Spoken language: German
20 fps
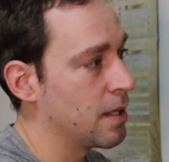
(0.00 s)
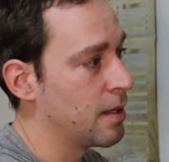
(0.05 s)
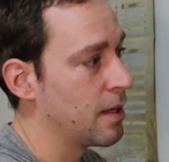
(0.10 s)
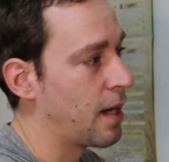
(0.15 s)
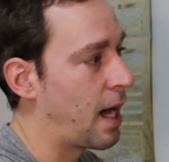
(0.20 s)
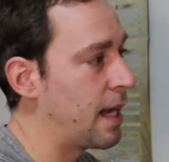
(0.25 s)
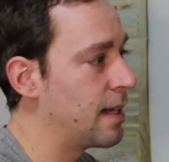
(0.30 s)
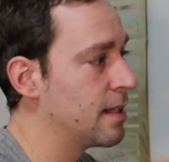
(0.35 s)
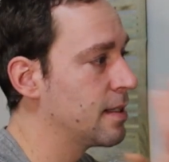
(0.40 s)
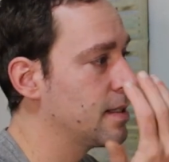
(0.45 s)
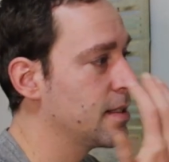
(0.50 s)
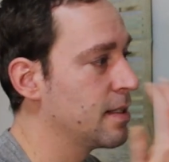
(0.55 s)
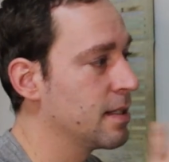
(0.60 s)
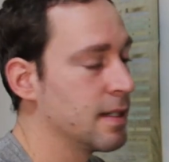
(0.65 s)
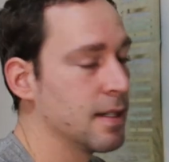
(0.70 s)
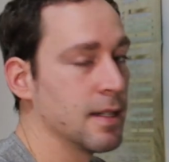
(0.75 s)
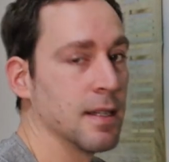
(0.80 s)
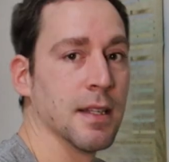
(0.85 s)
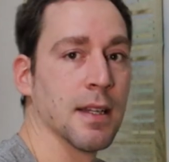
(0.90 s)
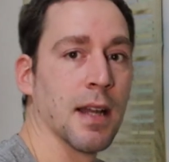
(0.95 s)
alles
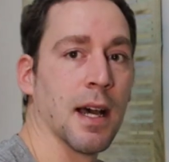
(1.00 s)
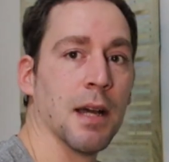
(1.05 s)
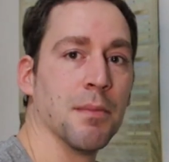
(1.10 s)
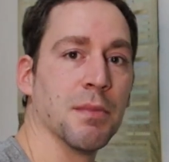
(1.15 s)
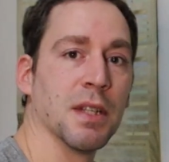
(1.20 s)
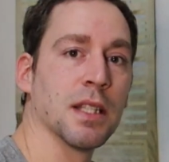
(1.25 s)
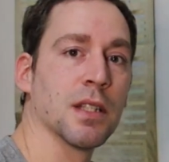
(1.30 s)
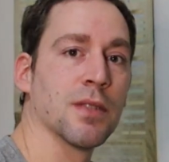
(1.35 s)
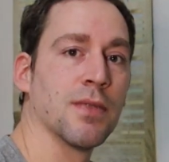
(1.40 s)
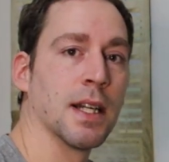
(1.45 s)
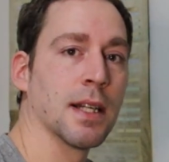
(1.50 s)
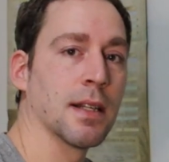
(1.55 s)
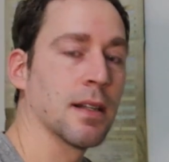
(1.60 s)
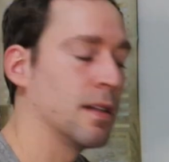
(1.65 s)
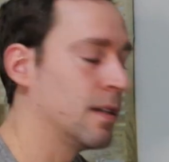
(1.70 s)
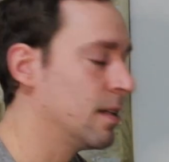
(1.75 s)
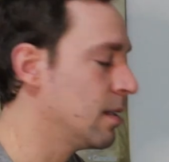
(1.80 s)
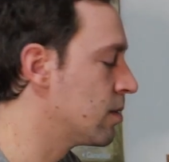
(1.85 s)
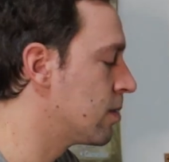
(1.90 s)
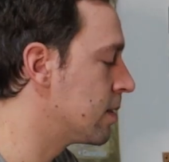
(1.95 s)
hier in einem Netzwerk
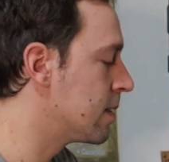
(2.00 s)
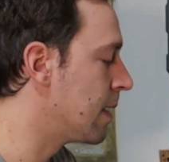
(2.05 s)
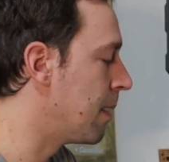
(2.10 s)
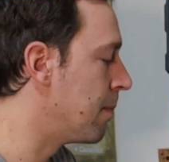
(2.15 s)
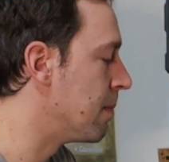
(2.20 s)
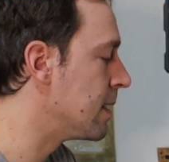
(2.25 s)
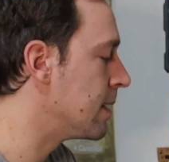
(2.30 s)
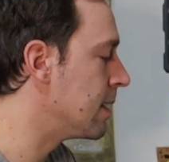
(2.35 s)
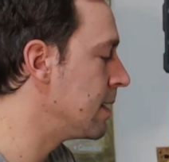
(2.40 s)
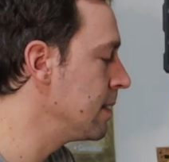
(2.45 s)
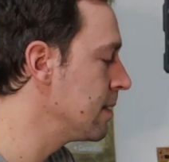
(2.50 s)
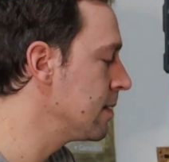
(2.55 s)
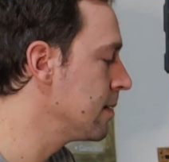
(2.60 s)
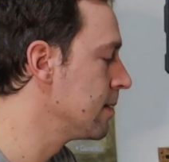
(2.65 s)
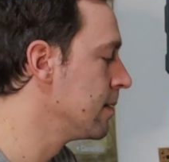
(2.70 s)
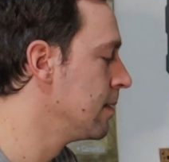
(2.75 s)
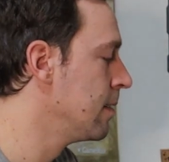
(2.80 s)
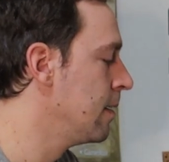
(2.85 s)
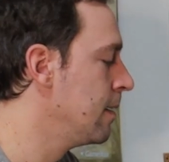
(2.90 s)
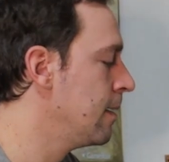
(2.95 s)
zusammen
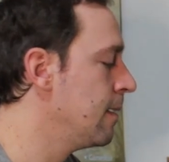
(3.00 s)
ist,